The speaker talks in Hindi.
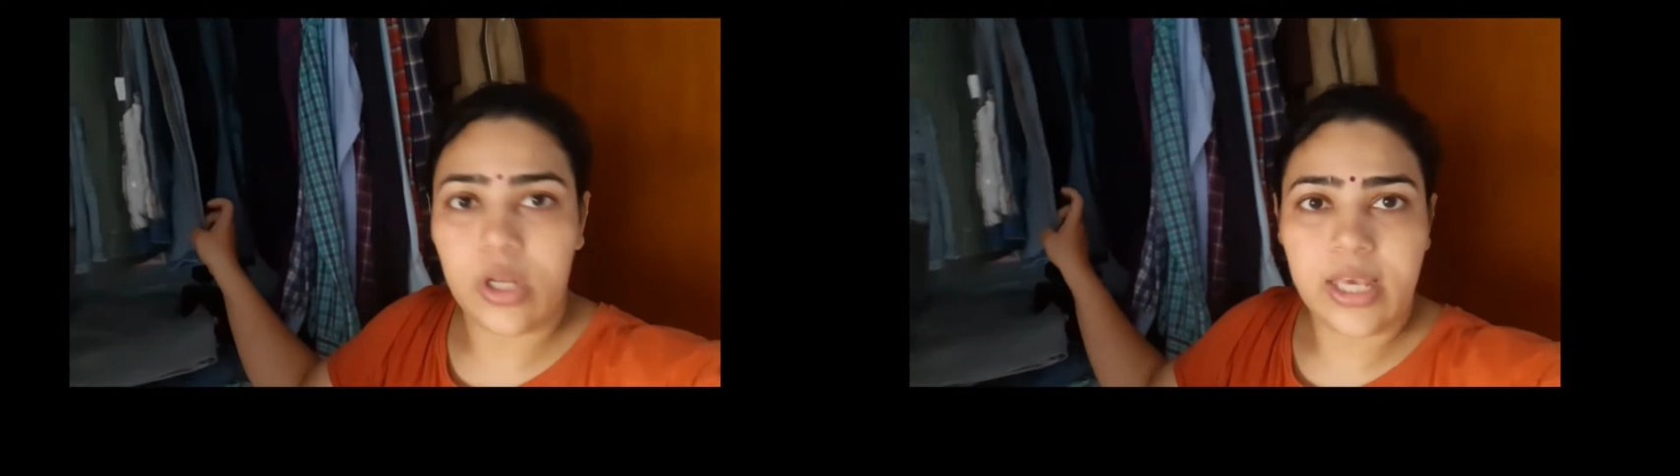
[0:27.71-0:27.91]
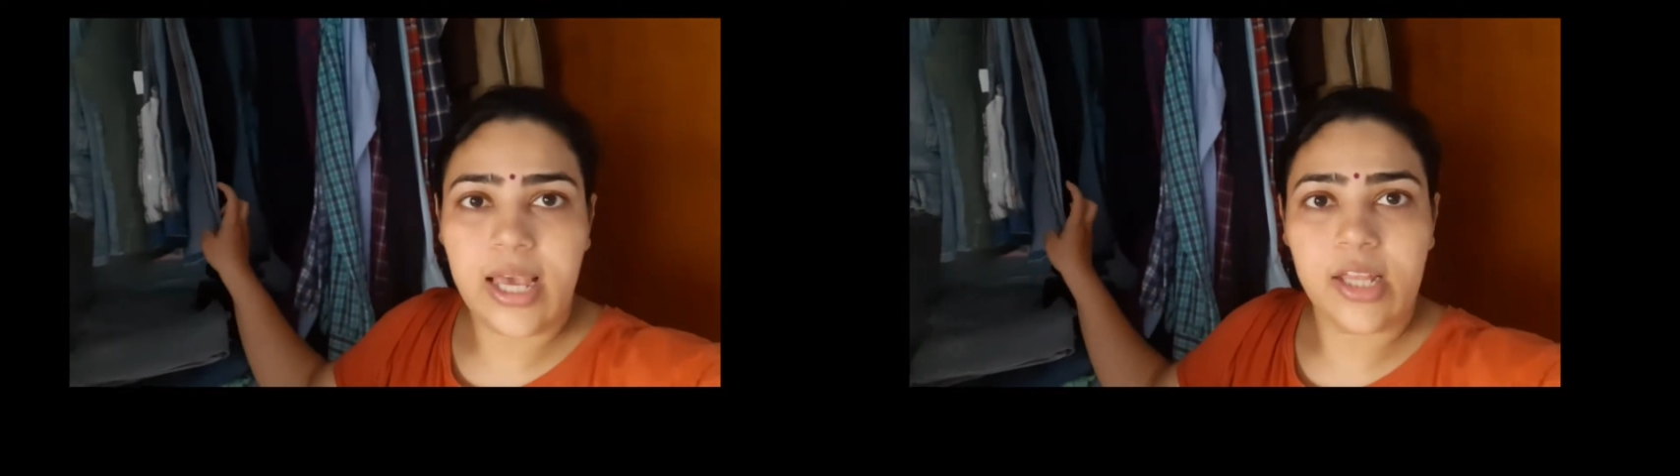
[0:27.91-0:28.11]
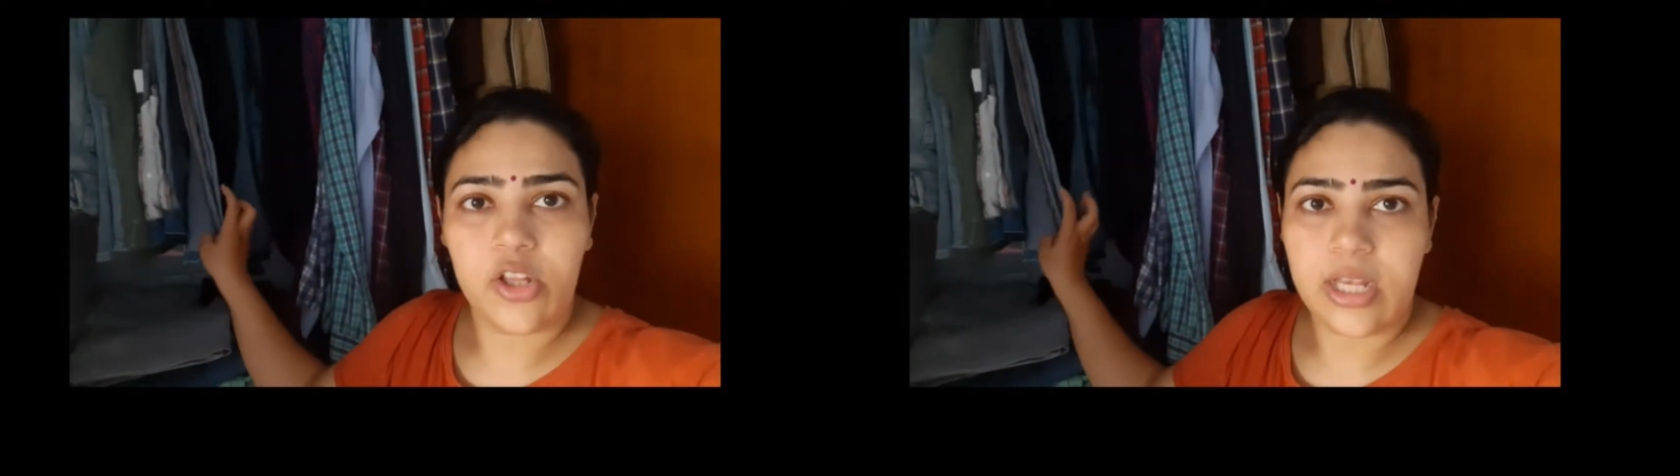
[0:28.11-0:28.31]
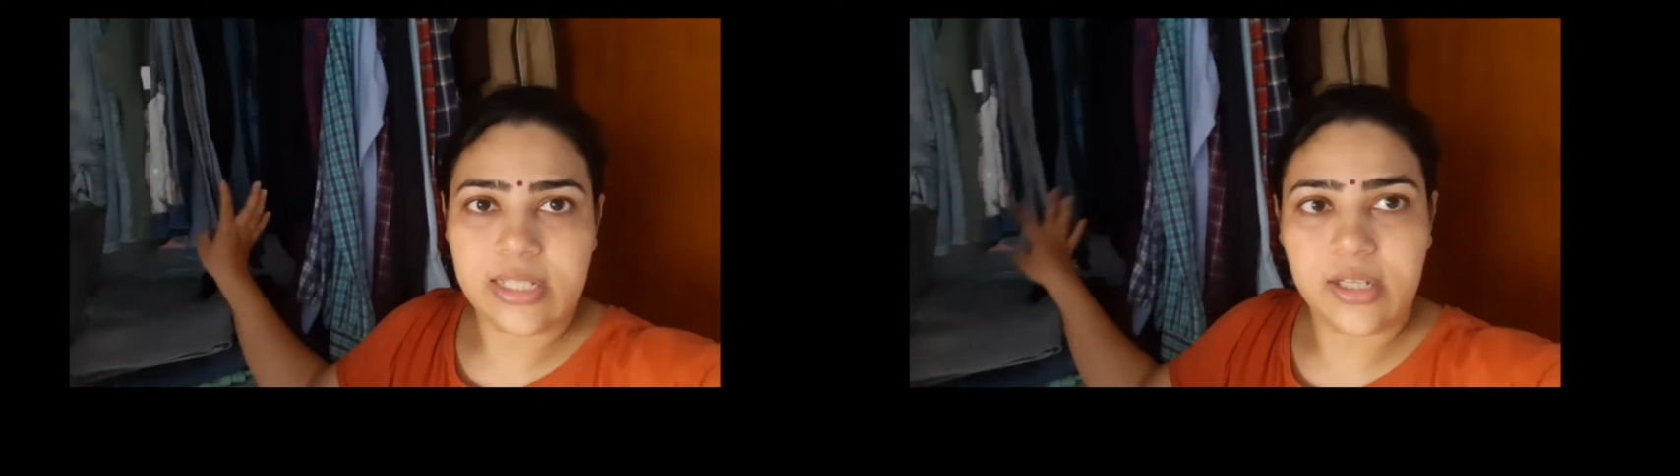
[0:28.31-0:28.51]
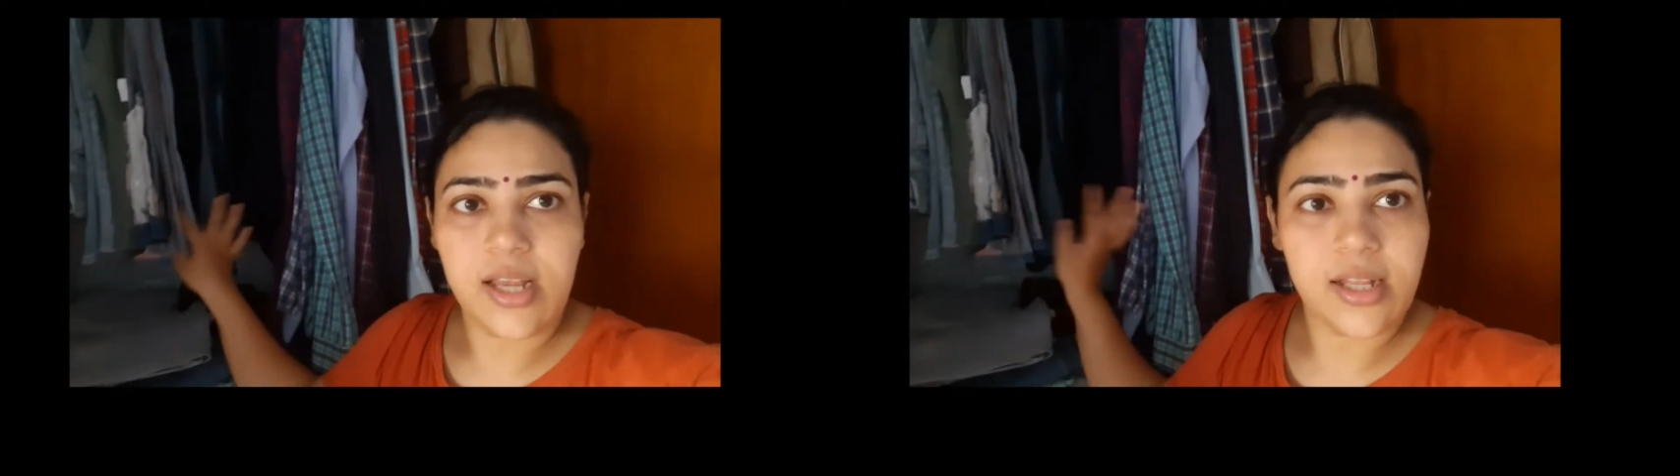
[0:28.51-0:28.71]
के आए थे तो ऐसे
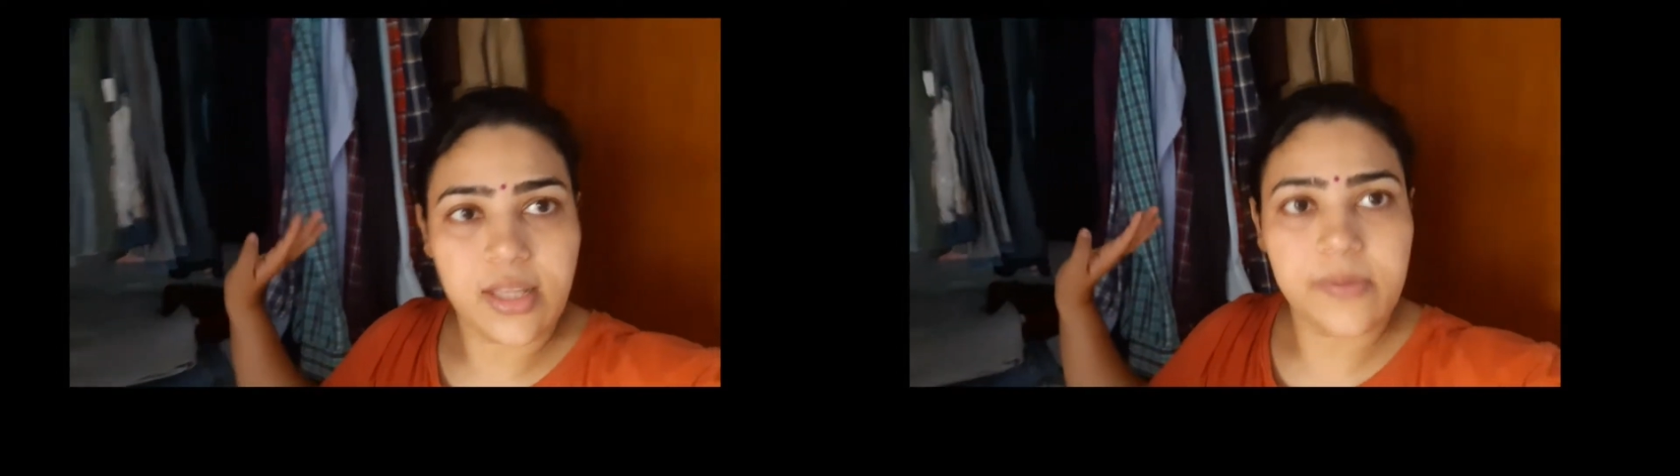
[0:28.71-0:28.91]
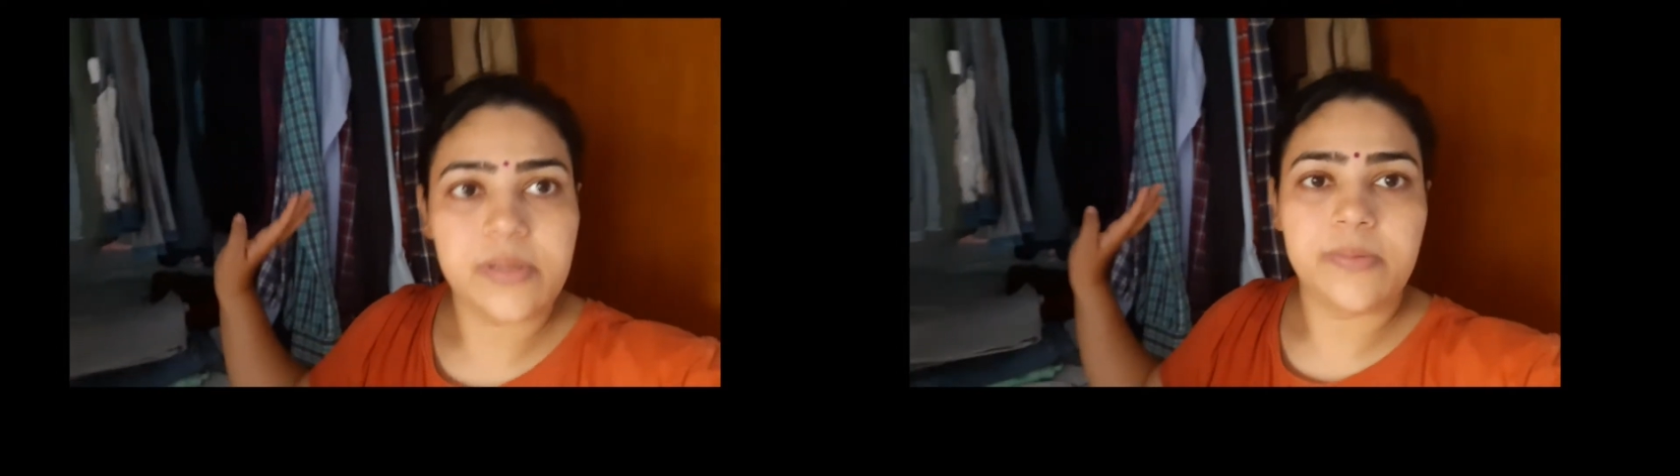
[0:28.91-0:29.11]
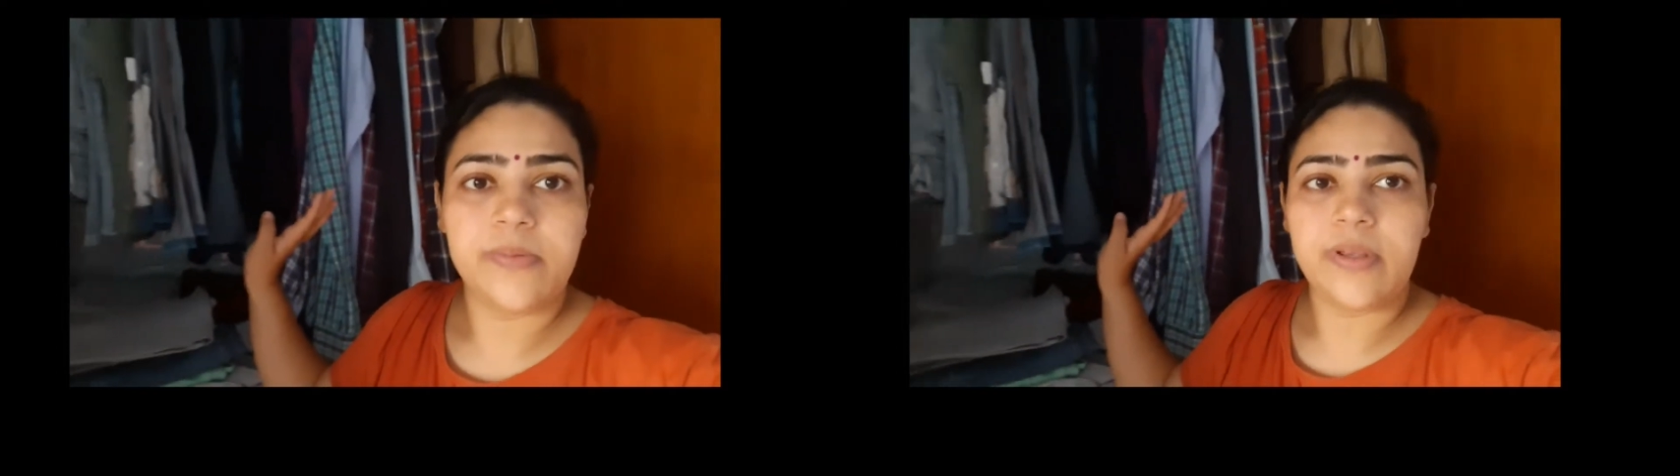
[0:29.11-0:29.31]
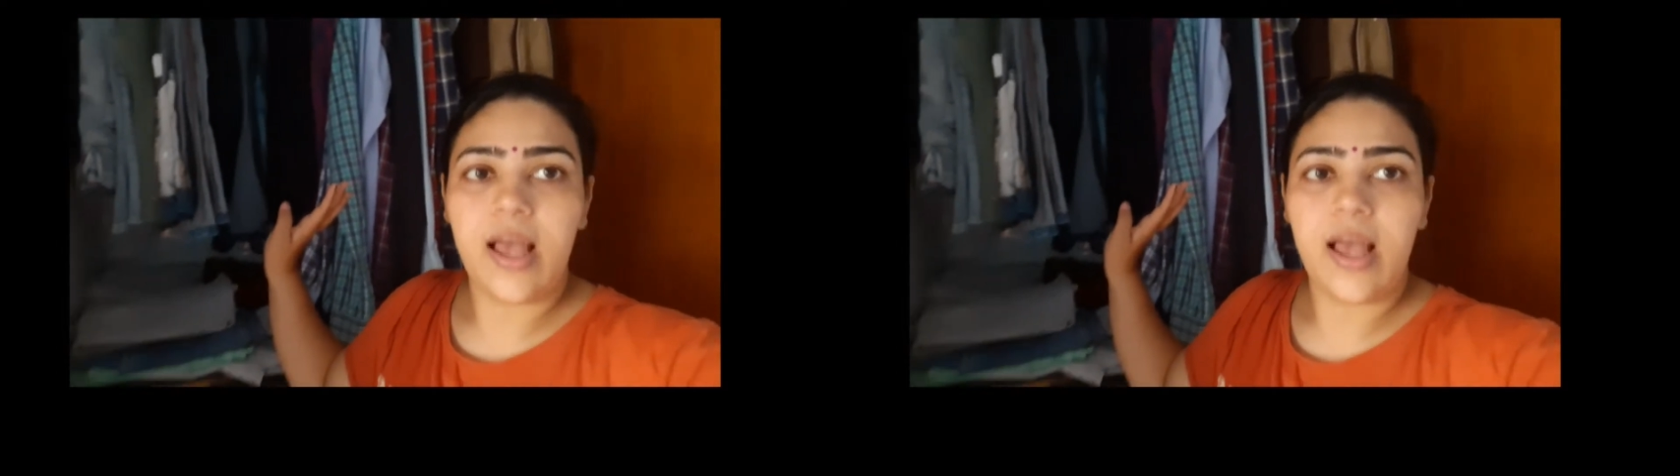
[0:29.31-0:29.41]
ही टांग दिए जब